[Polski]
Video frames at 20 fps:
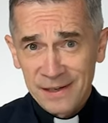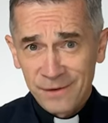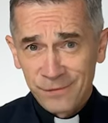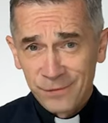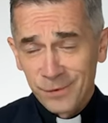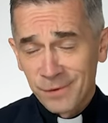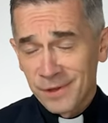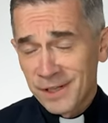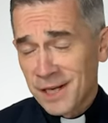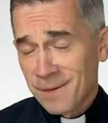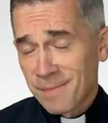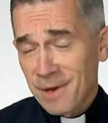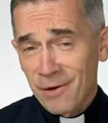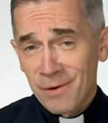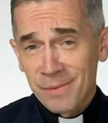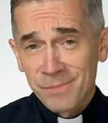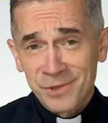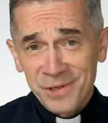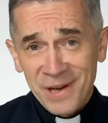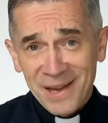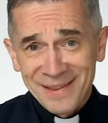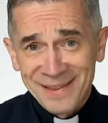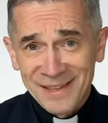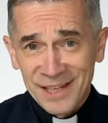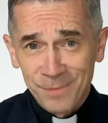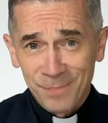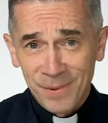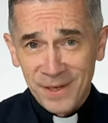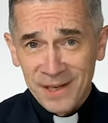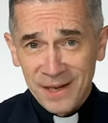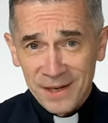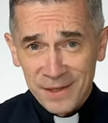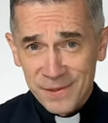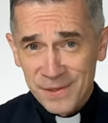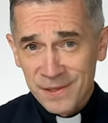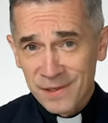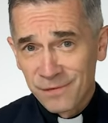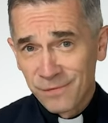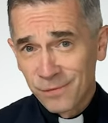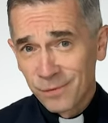ja w ogóle nie miałem żadnych
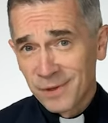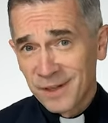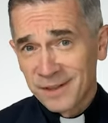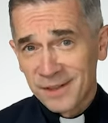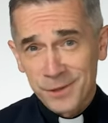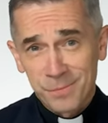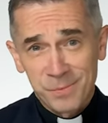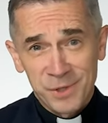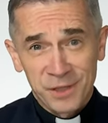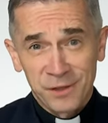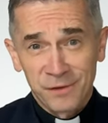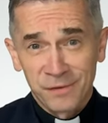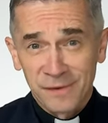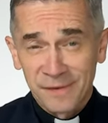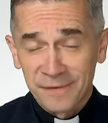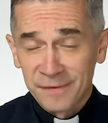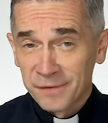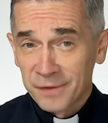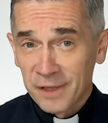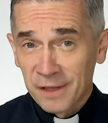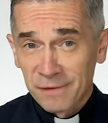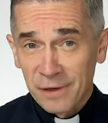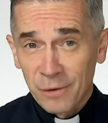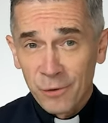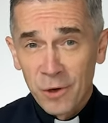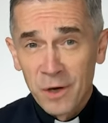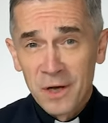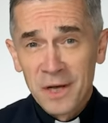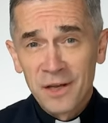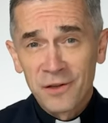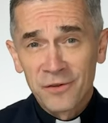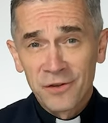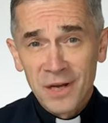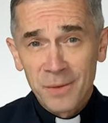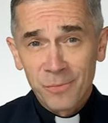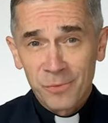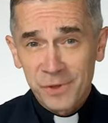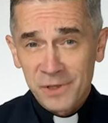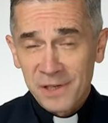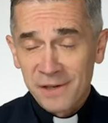pieniędzy i w ogóle też mi się to wydawało
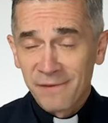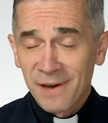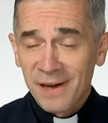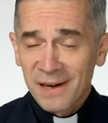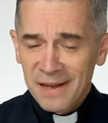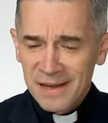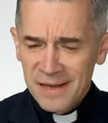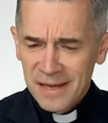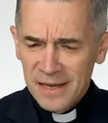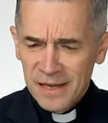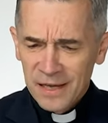niemożliwe, ale